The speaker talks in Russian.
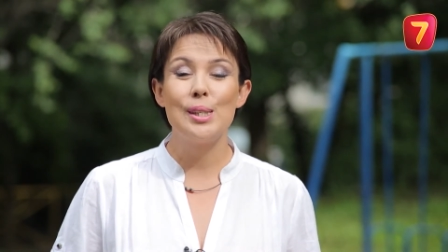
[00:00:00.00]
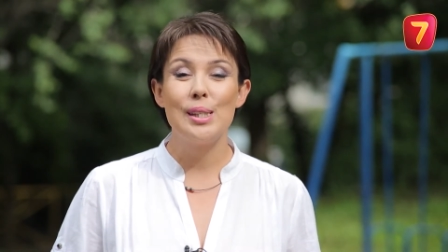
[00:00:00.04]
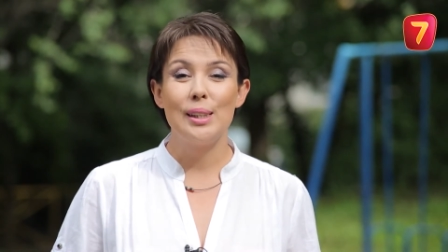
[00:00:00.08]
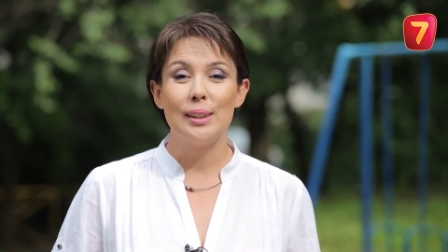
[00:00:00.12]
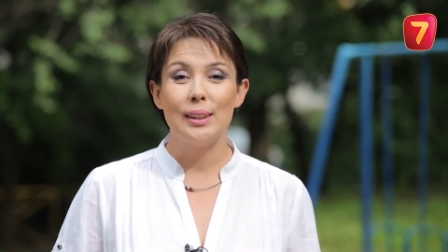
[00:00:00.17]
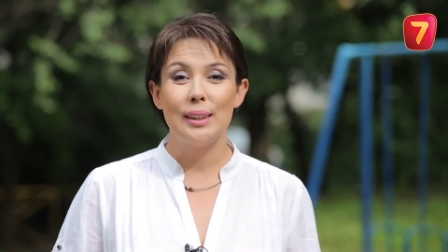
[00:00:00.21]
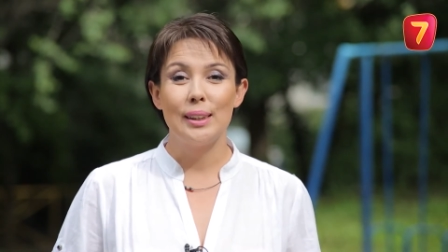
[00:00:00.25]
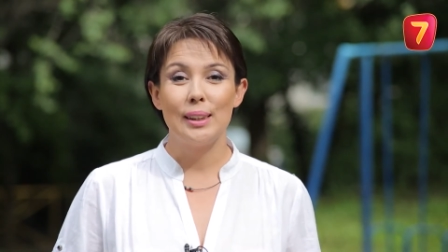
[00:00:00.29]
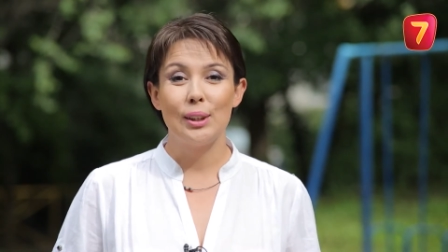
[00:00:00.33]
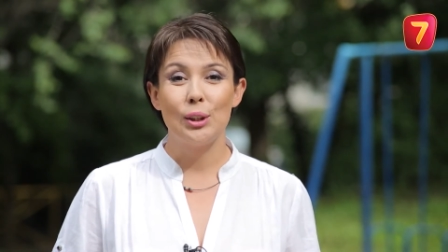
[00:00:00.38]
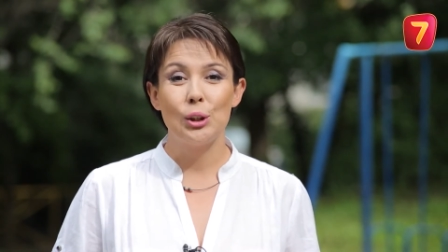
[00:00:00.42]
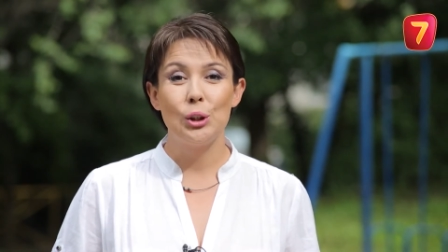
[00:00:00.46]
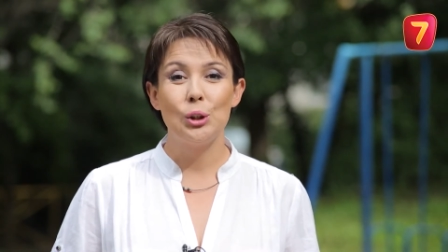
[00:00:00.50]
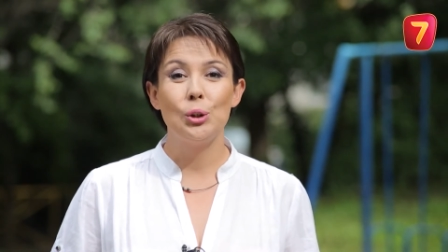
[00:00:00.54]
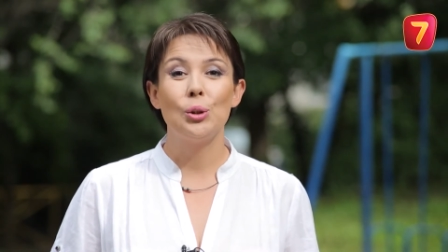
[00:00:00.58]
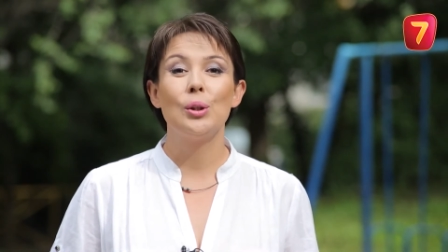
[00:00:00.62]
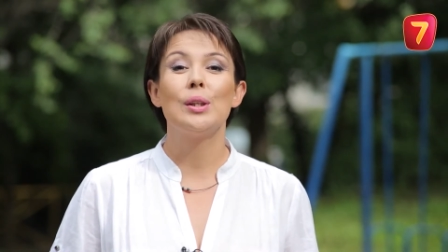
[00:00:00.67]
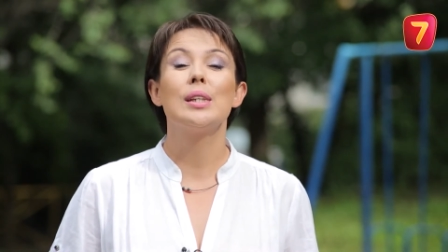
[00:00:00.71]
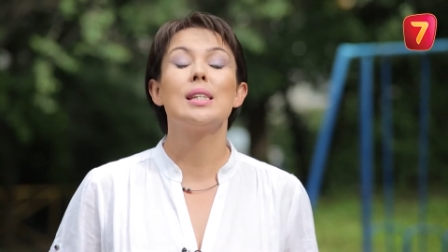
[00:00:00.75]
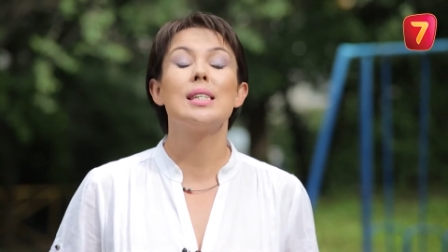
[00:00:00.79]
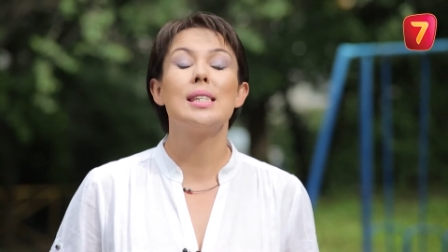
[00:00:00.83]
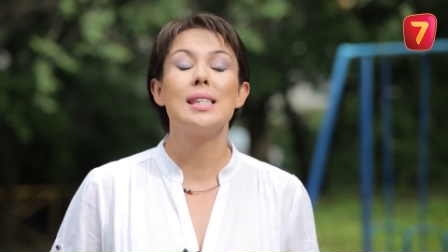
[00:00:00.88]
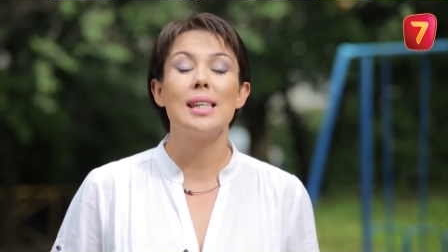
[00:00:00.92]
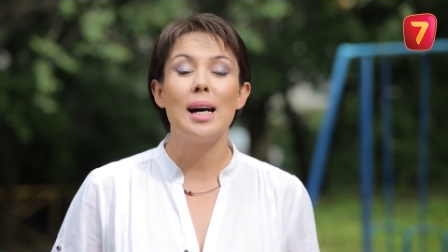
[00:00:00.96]
сделать их еще
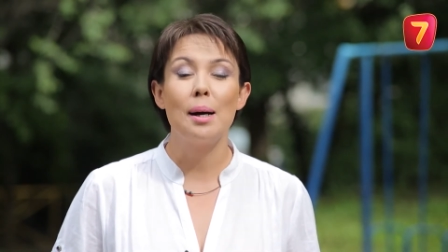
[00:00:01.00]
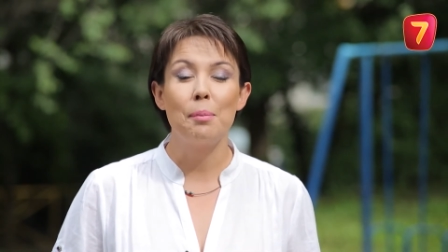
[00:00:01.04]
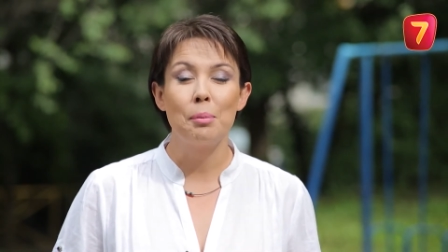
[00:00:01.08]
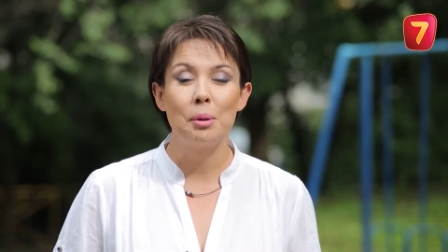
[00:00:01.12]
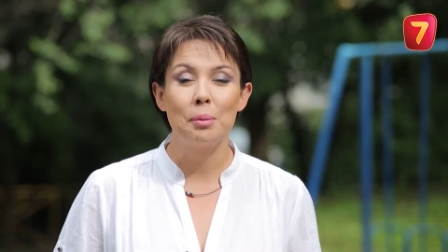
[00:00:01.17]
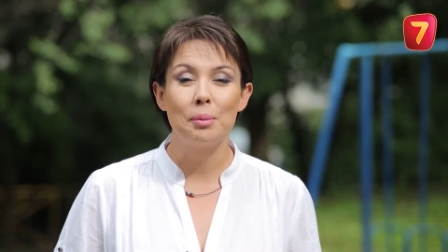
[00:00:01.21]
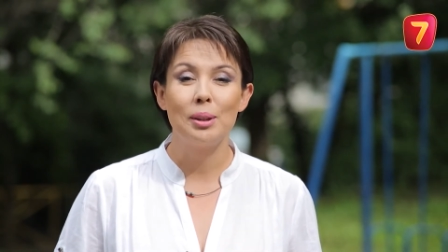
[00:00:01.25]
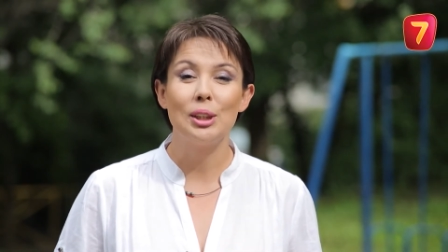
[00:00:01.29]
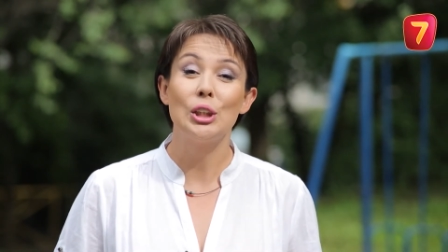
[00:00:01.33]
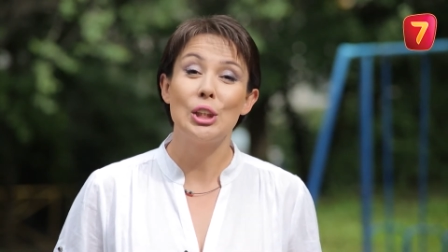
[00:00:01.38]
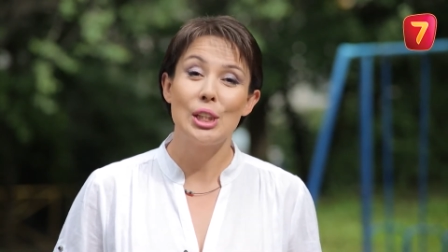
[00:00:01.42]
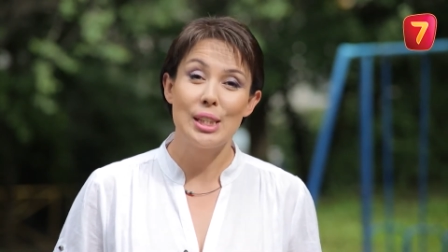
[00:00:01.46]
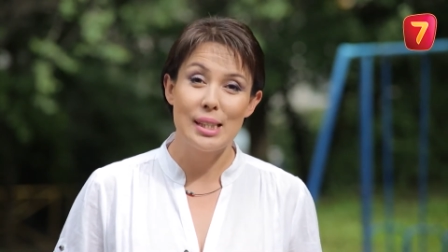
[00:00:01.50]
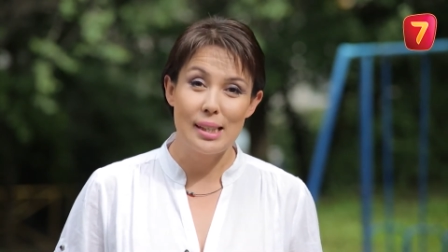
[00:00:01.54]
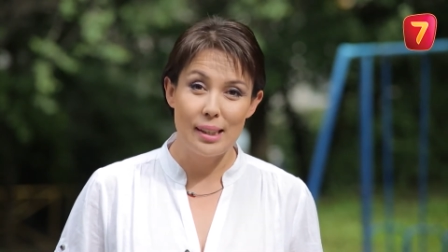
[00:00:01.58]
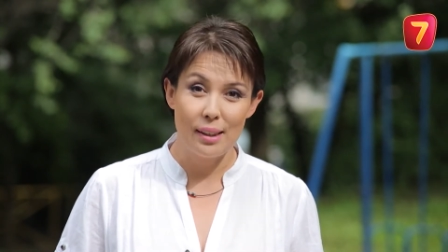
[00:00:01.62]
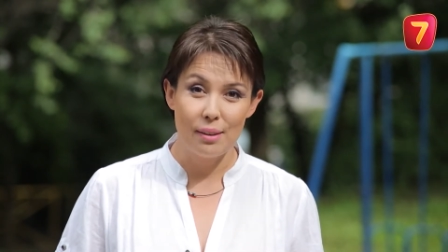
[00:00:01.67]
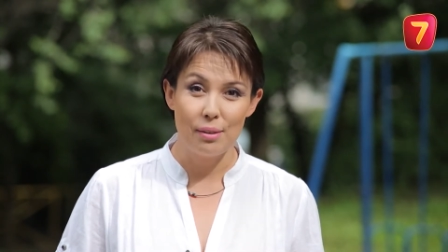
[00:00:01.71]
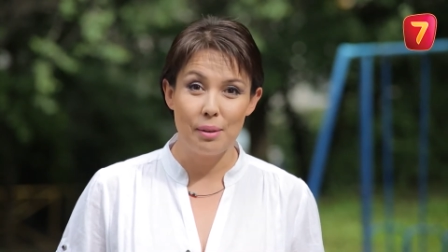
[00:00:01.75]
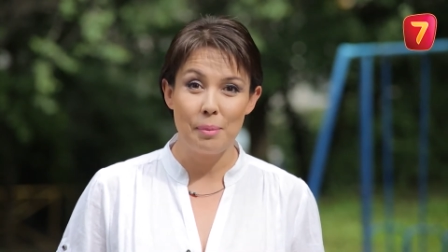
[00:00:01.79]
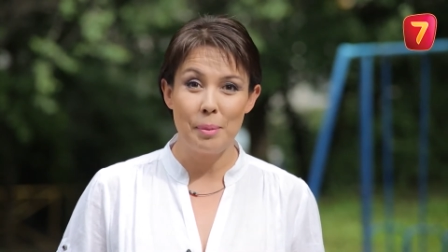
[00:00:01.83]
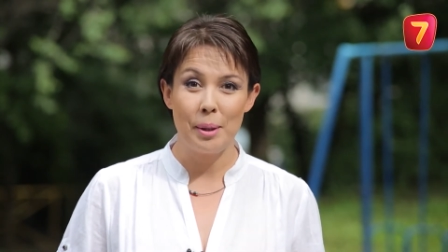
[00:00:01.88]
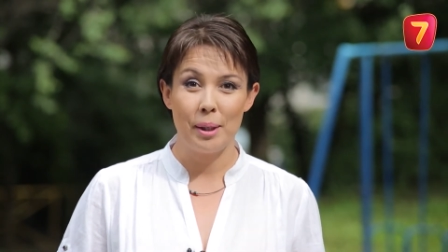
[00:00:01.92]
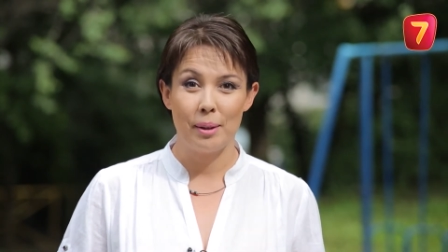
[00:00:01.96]
и самыми
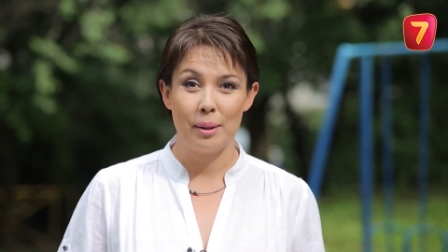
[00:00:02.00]
счастливыми.